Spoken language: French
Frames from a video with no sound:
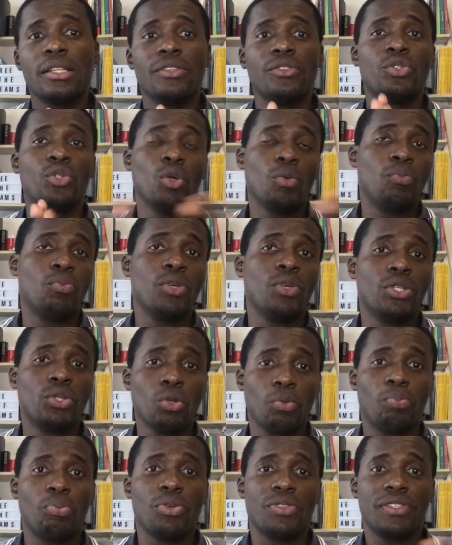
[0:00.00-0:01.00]
depuis toute
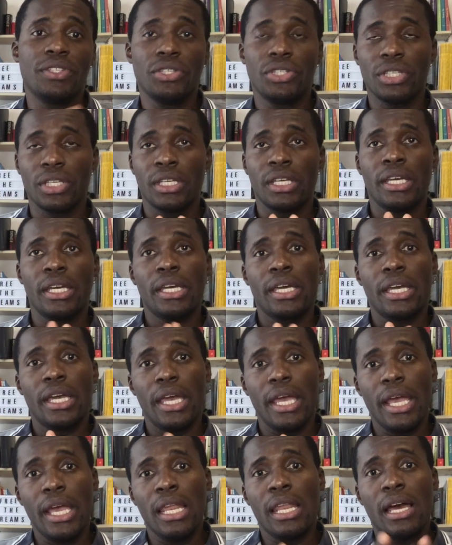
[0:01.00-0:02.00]
petite,
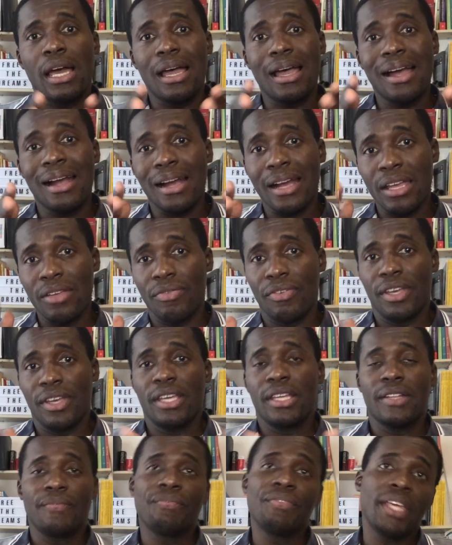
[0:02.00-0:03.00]
elle rêvait
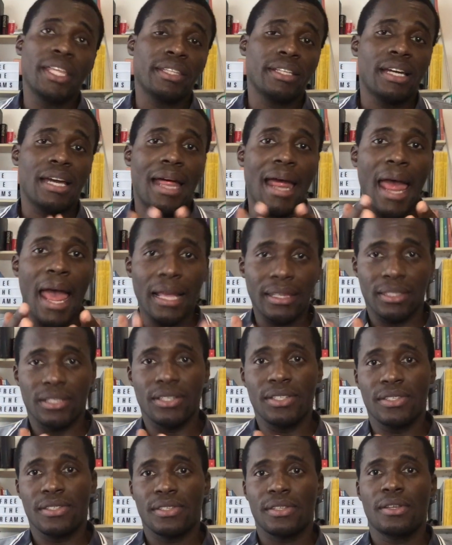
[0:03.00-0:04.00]
d'être
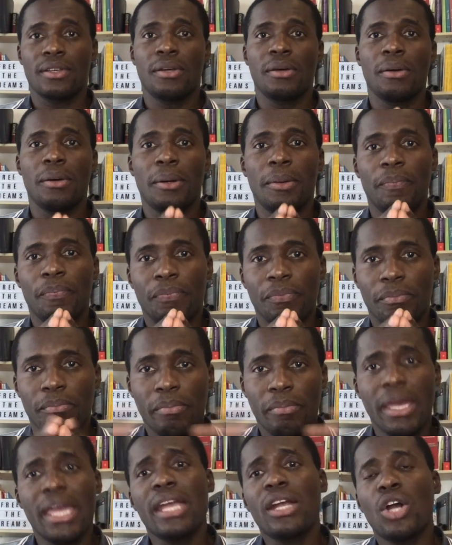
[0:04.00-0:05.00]
actrice.
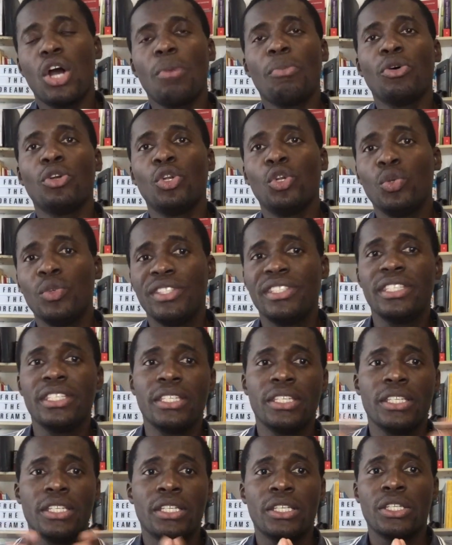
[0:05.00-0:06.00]
Mais comme on le lui dit
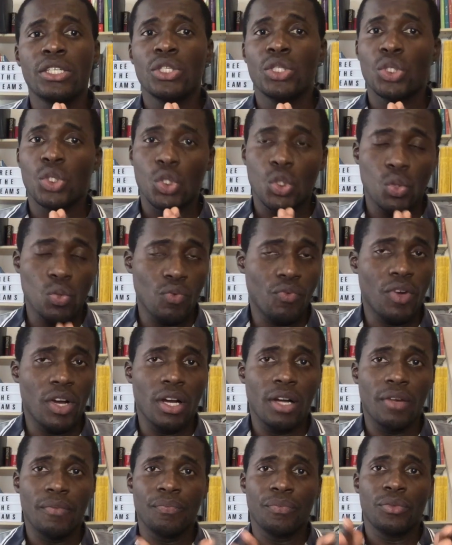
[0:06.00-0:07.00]

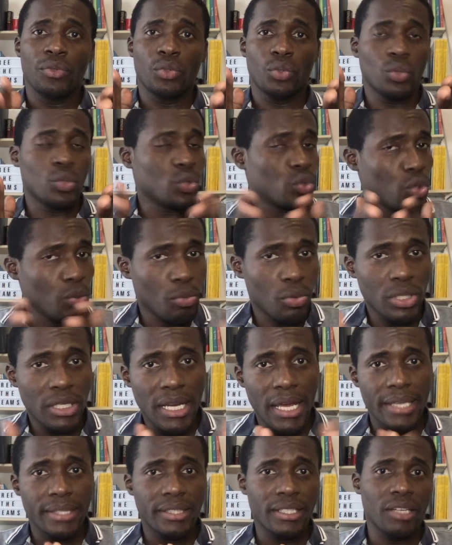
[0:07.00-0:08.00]
souvent que ce
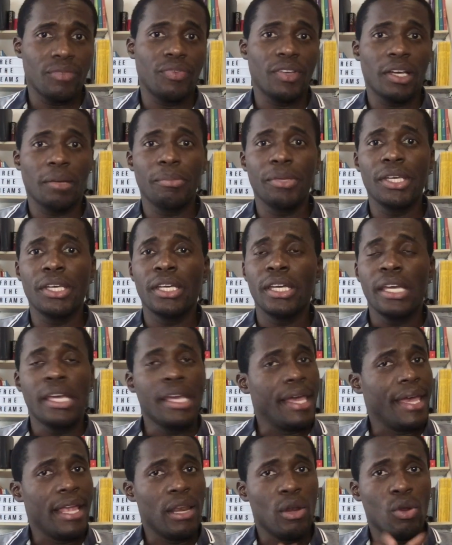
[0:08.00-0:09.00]
monde-là est très fermé,
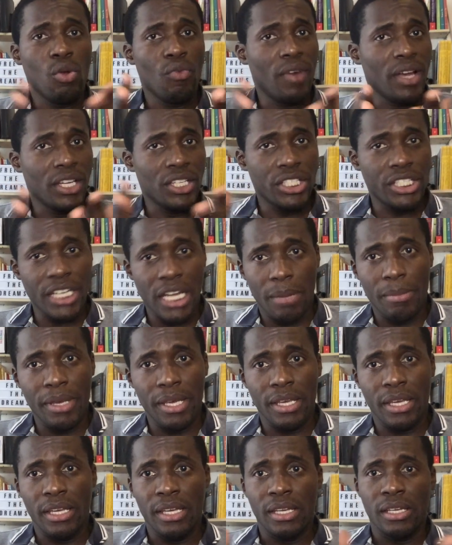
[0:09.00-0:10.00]
elle ne va
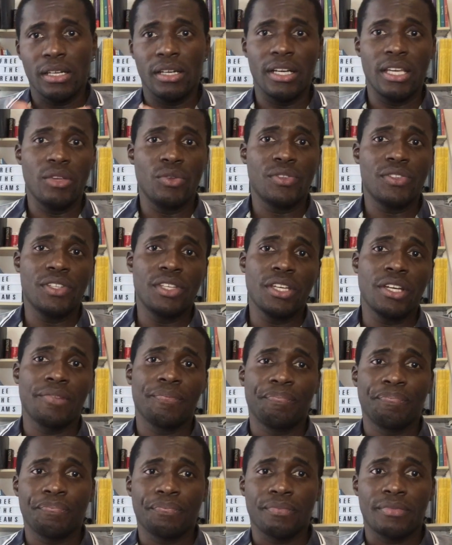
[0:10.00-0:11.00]
jamais réussir,
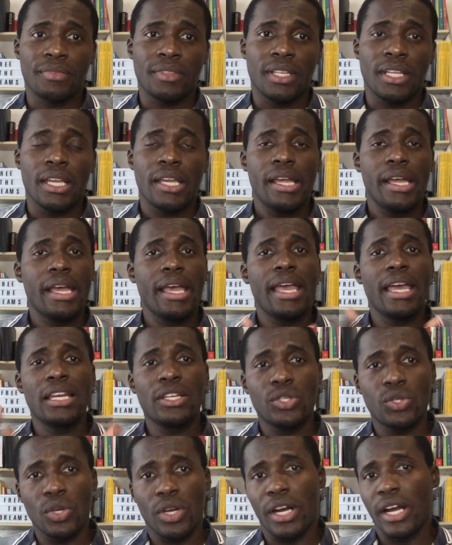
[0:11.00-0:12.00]
elle
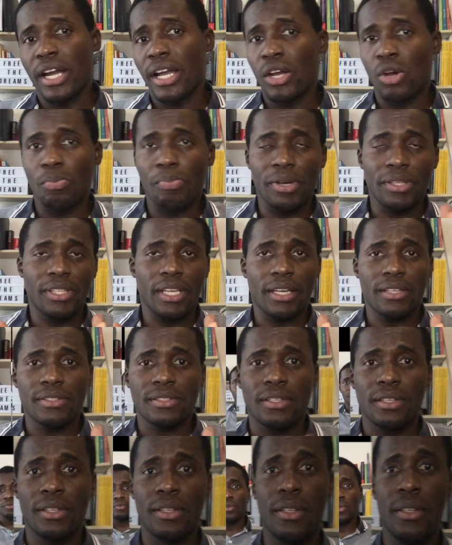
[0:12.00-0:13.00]
se craint un prétexte.